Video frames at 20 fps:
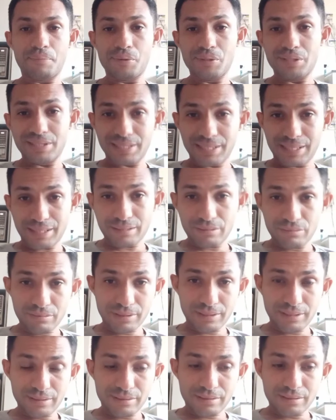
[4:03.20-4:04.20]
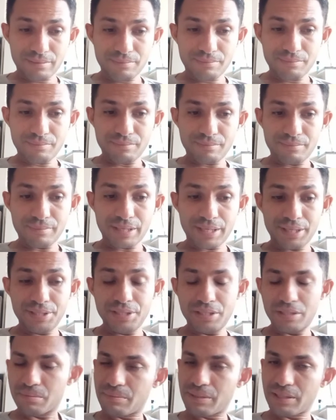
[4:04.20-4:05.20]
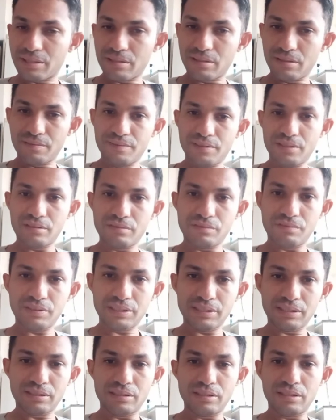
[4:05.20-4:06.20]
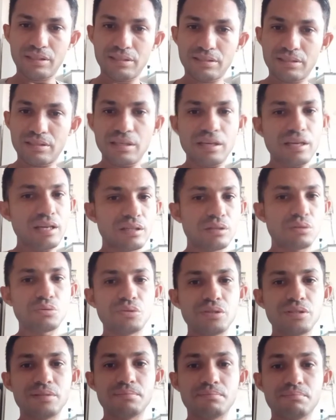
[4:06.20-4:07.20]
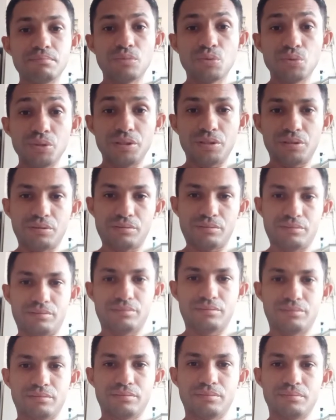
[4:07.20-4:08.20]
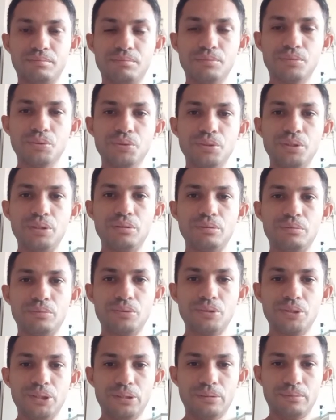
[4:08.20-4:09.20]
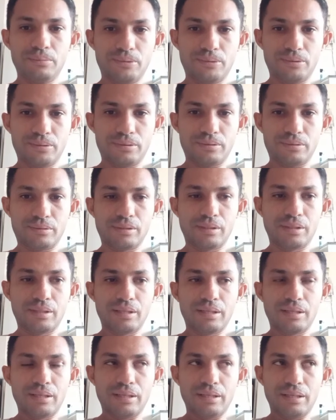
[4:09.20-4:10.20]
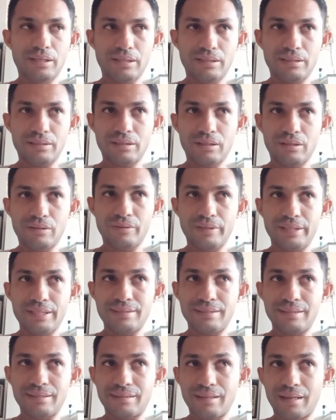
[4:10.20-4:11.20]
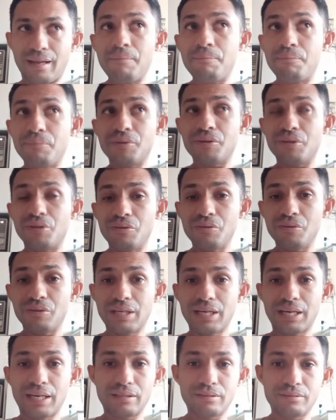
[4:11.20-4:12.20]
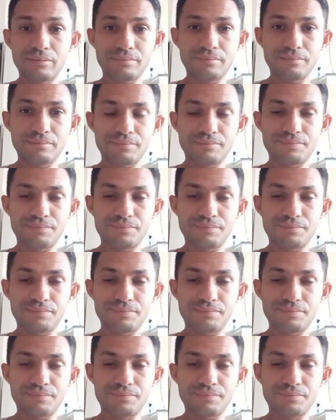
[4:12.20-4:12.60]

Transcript: Pois na natureza, a estimativa de vida deles se reduz muito, muito, muito, muito. Então, esse tempo que o galo,